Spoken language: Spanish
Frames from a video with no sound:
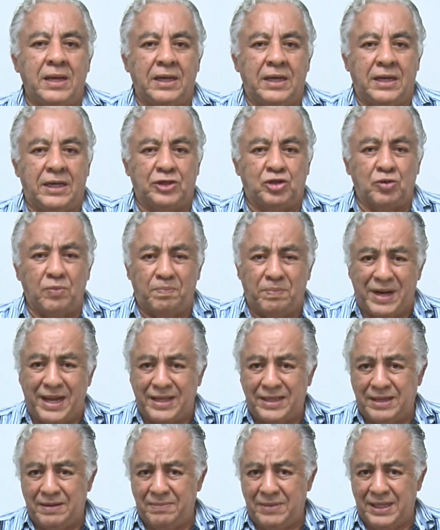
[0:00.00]
Es un
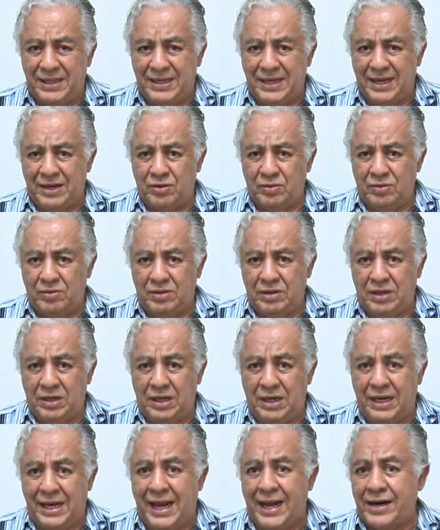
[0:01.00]
plan de mediano
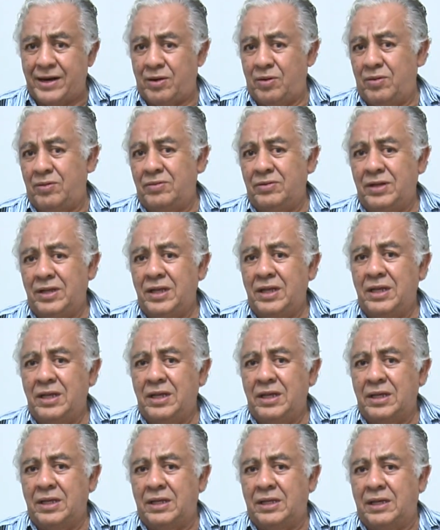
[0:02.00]
y largo
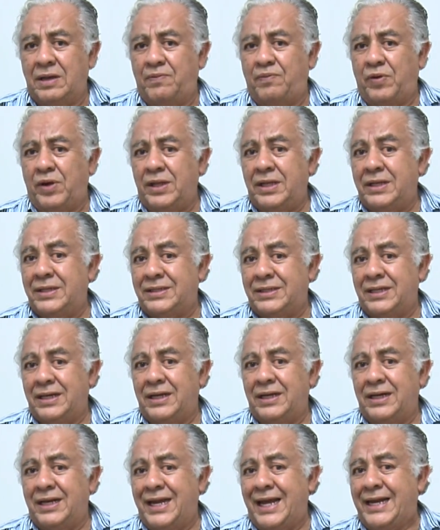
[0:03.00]
que puede
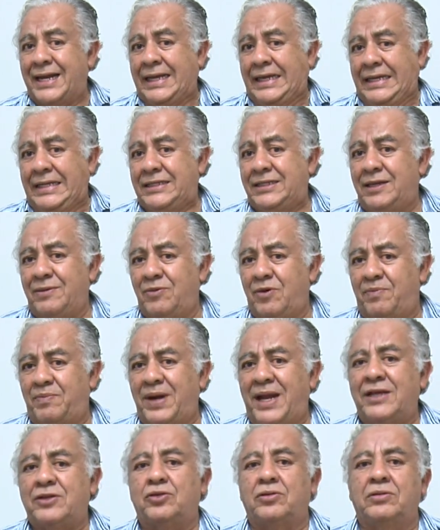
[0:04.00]
ser larguísimo
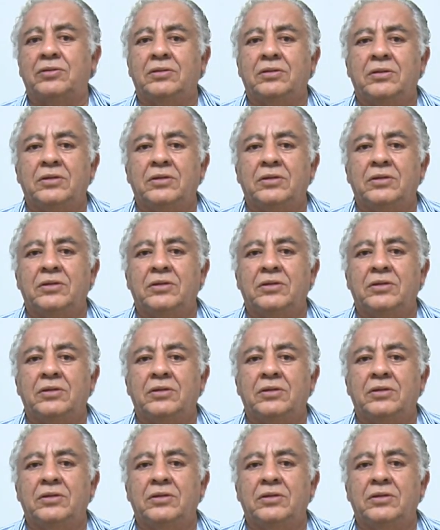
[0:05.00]
plazo.